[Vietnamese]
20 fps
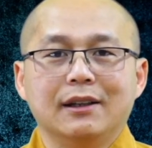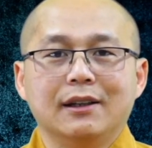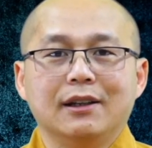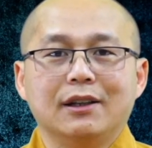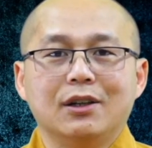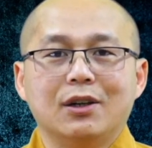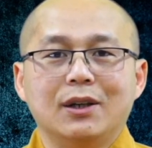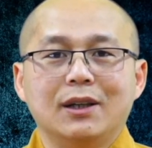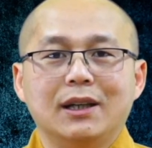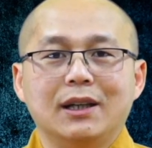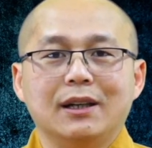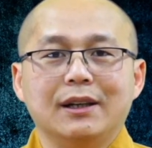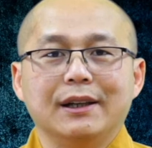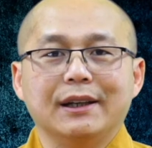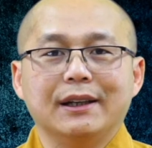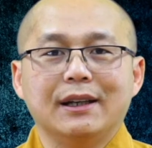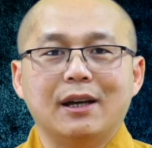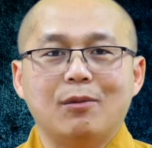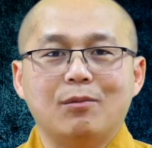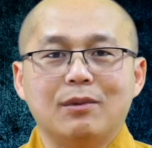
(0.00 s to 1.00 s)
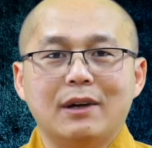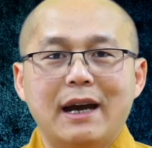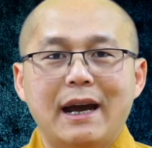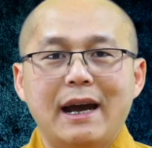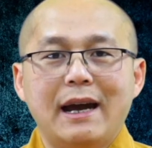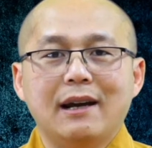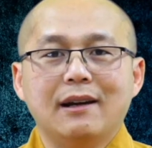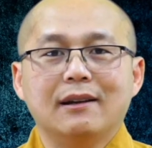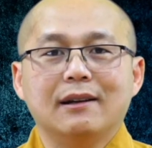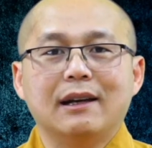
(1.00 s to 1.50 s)
nói lời độc
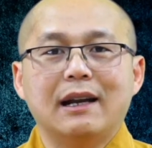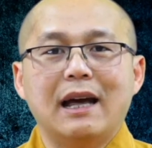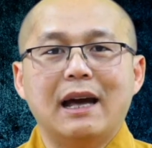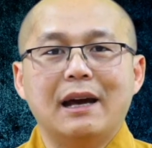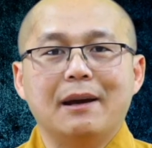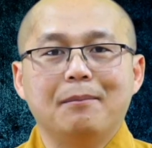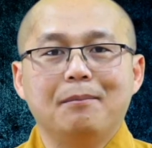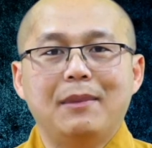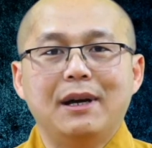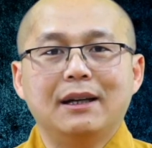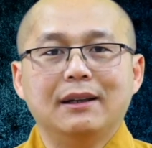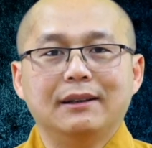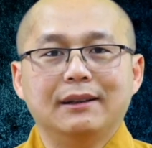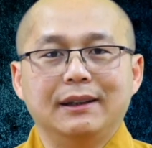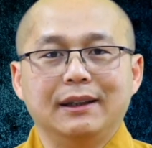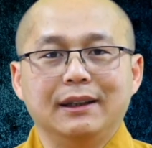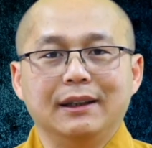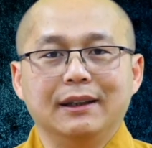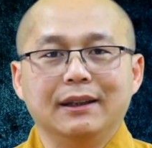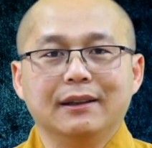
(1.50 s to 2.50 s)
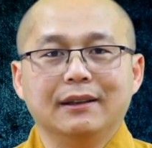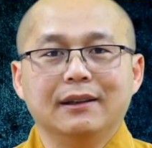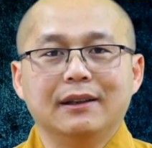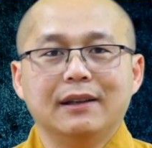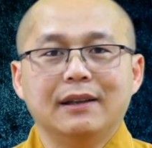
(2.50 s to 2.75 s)
ác là bất thiện,